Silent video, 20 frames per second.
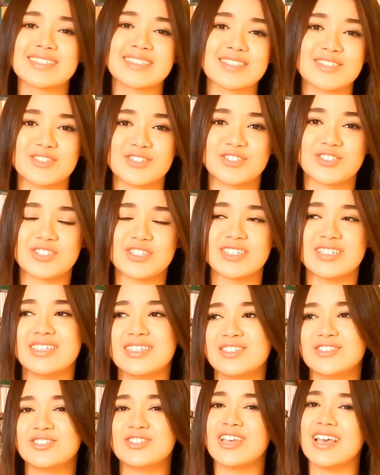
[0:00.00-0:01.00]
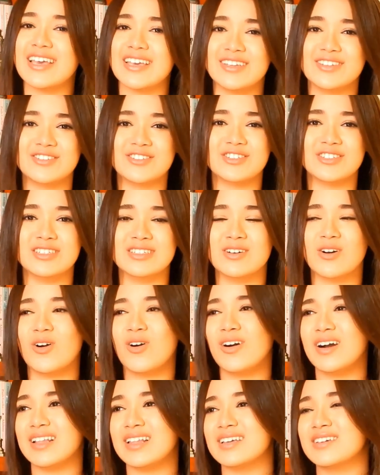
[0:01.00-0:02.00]
assistir e gente,
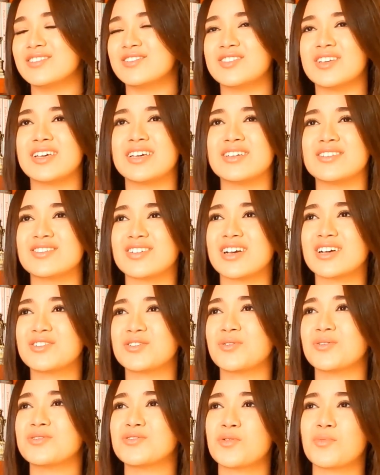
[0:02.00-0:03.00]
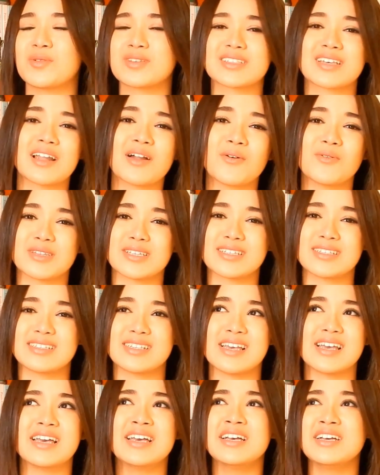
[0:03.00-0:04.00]
olha, gente, as coisas começaram a
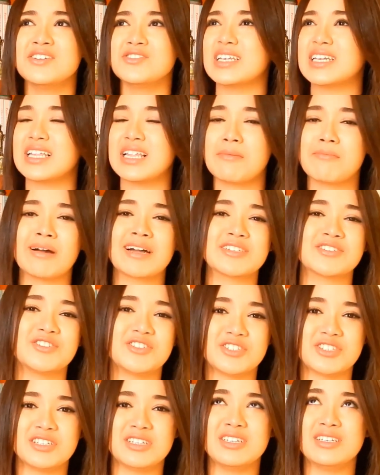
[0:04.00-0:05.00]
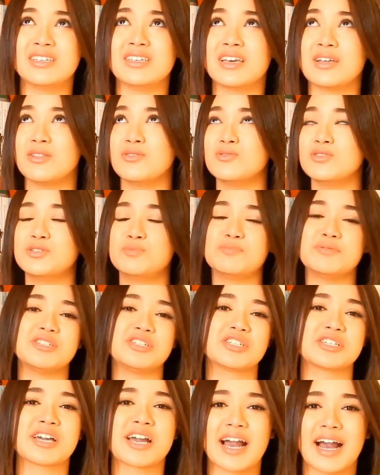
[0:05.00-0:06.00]
acontecer. Janela batia, luz
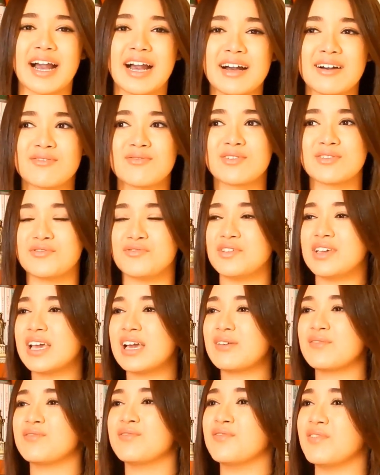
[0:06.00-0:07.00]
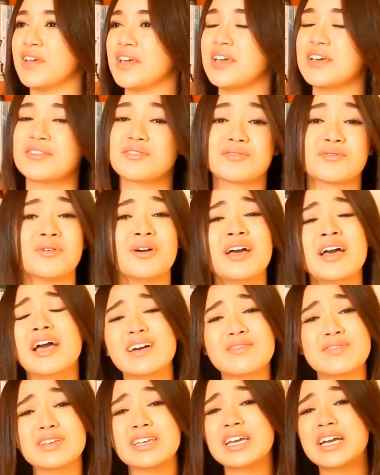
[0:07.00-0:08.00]
piscava, vinha vento.
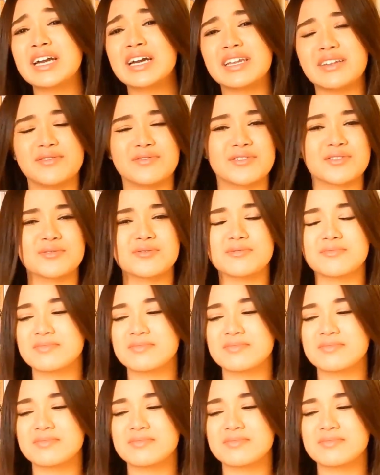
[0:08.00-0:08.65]
Tava incrível,